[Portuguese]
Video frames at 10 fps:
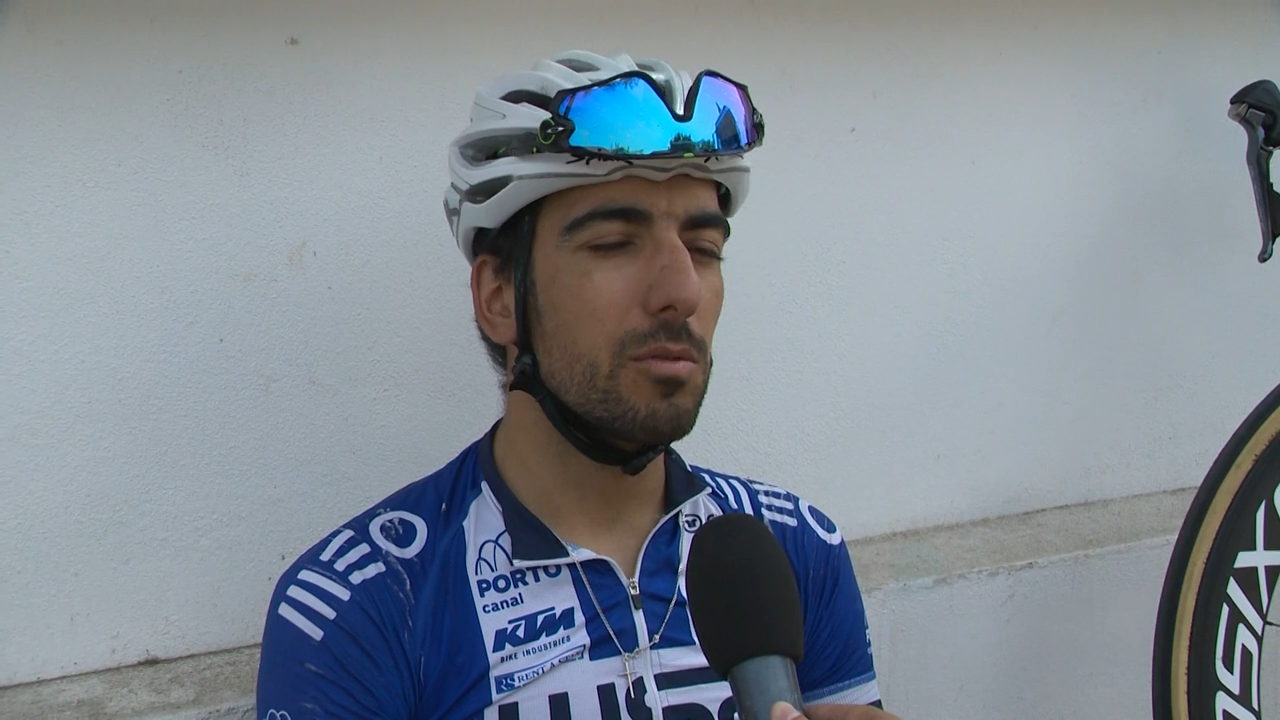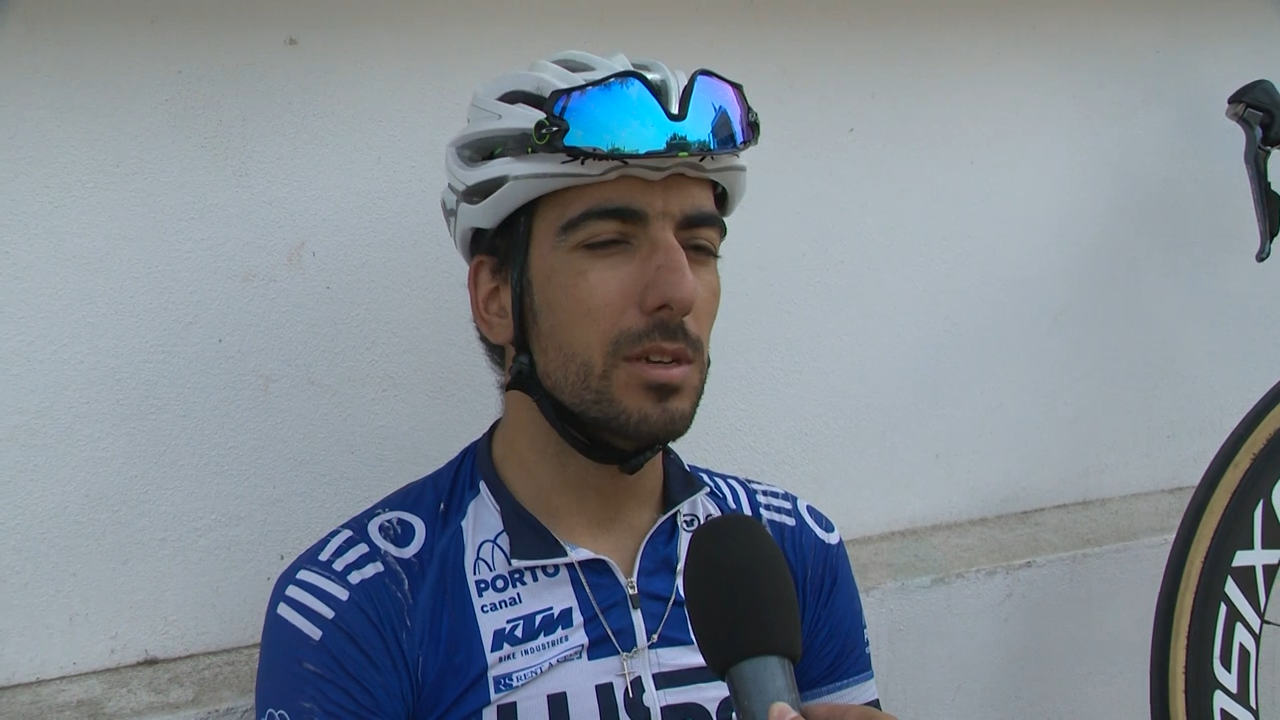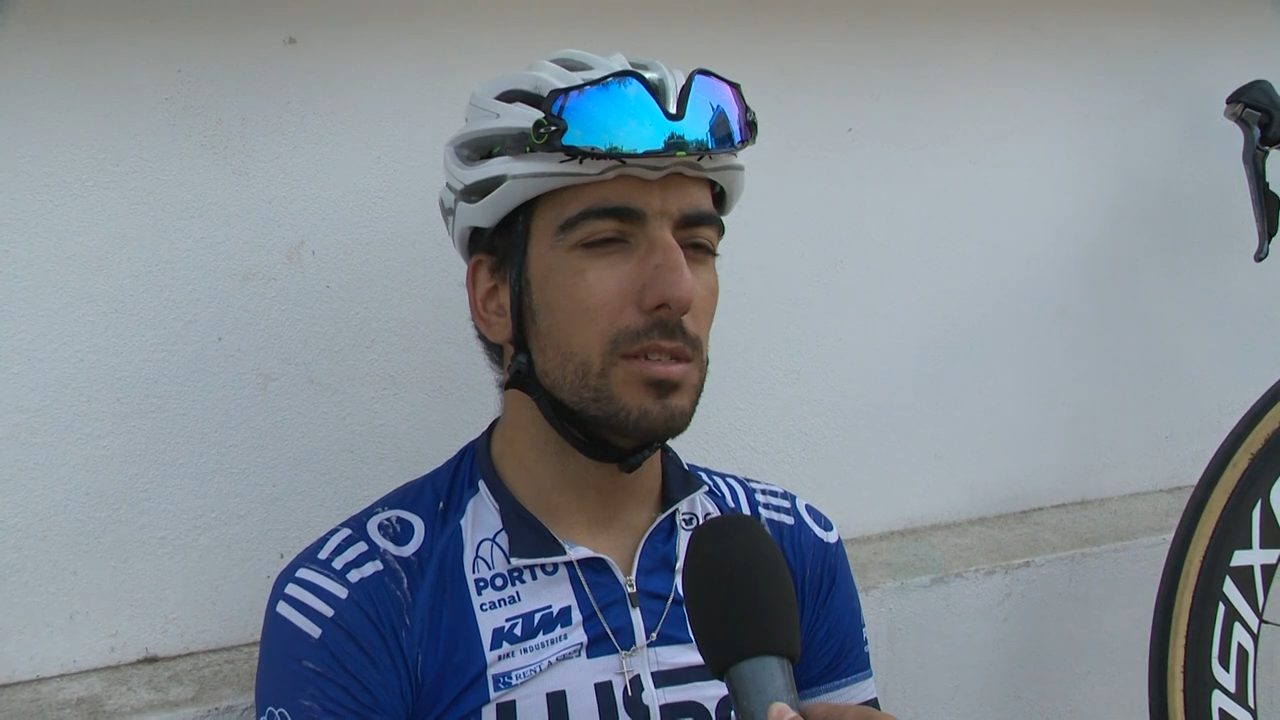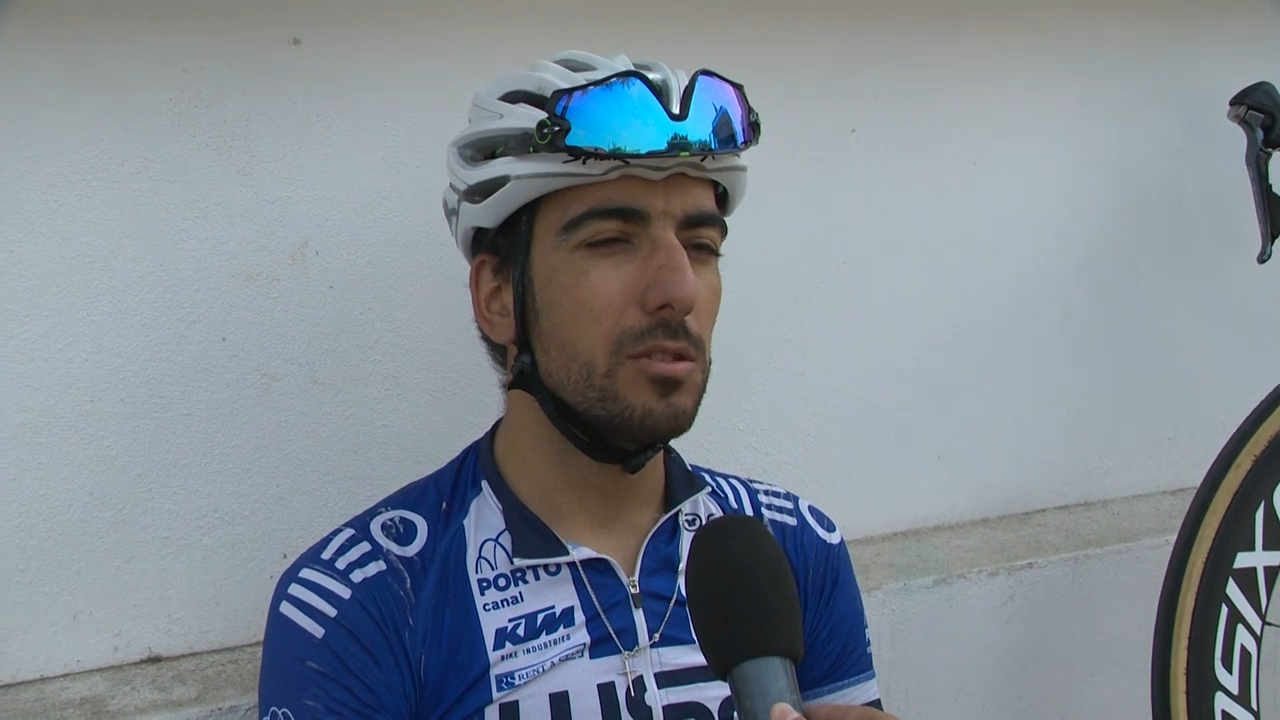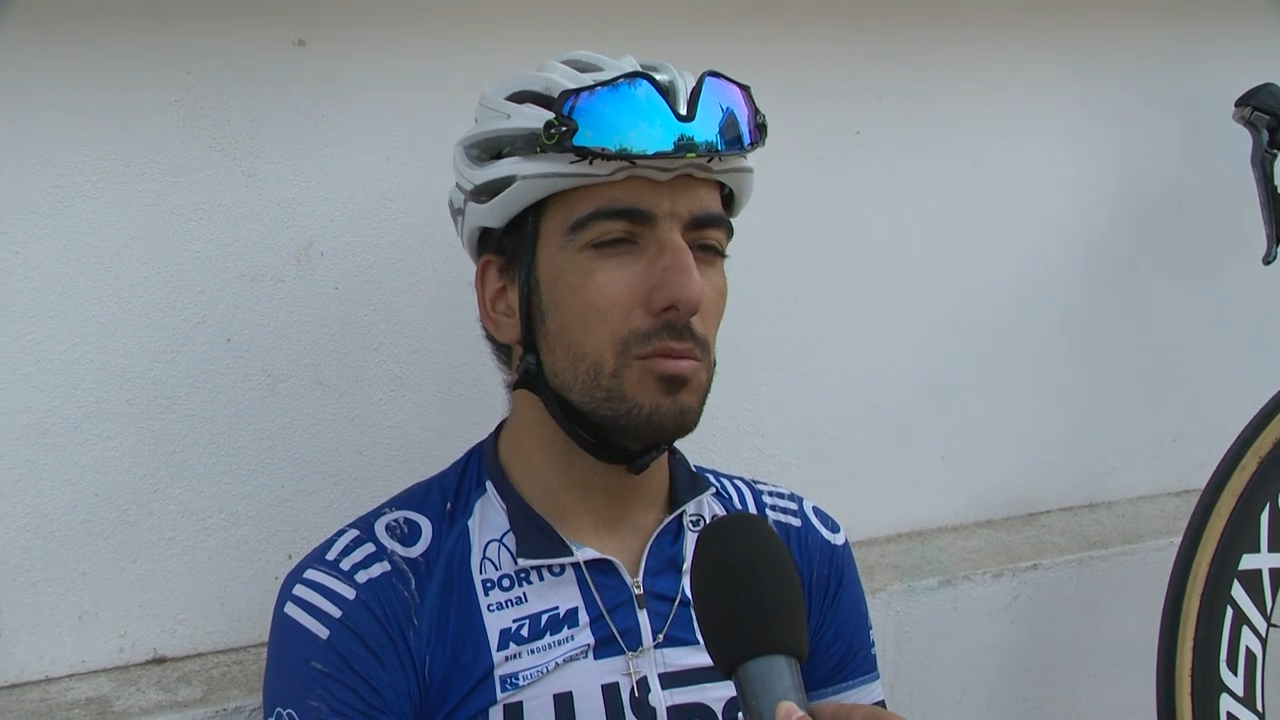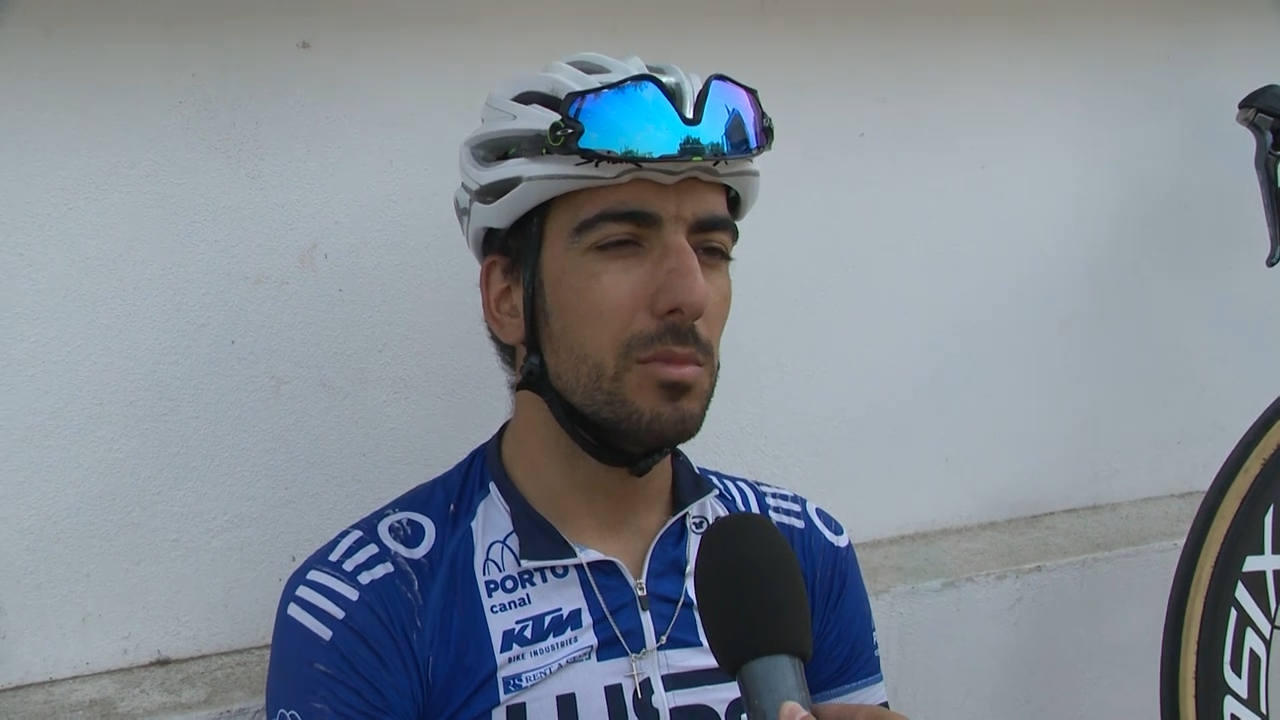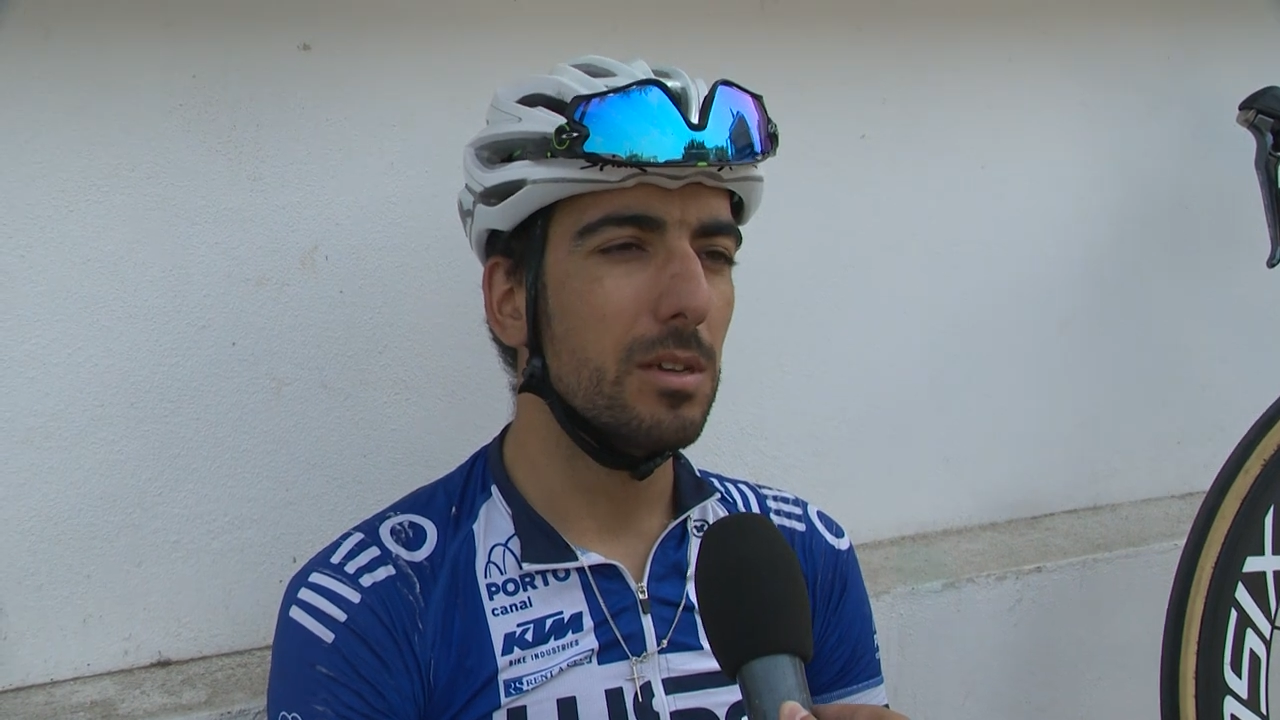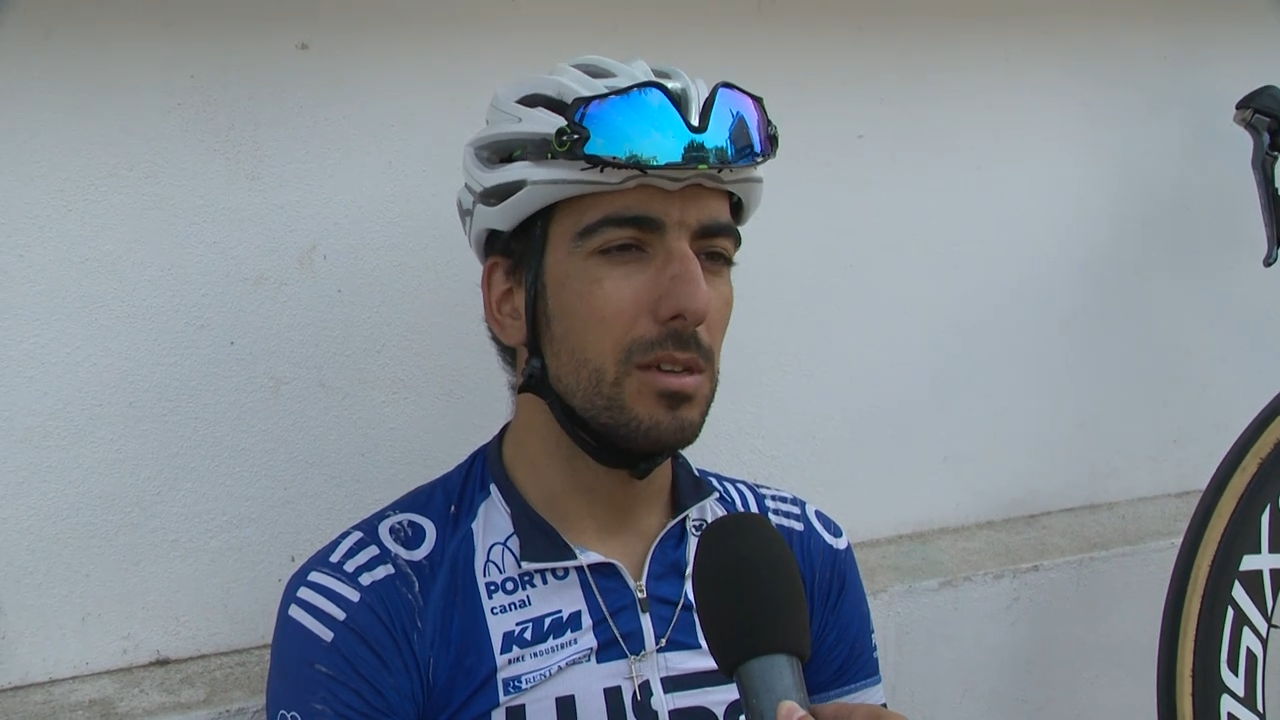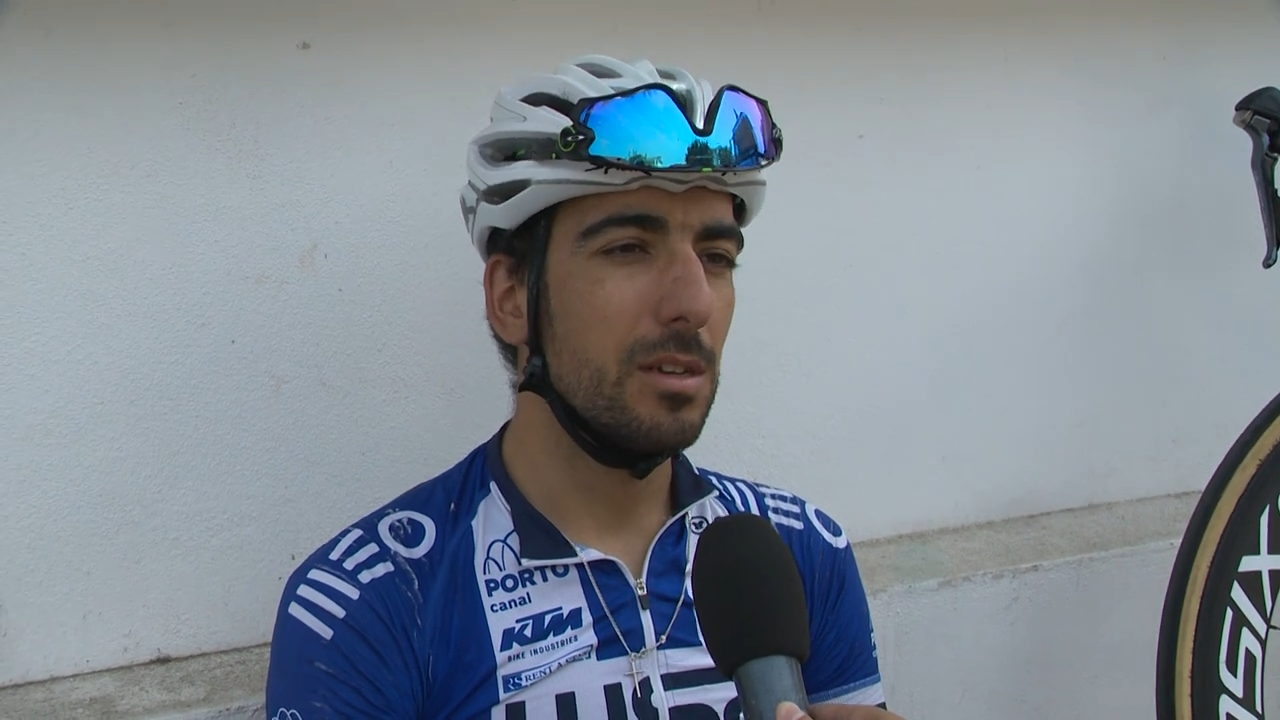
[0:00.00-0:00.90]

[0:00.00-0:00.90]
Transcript: quase nenhuma.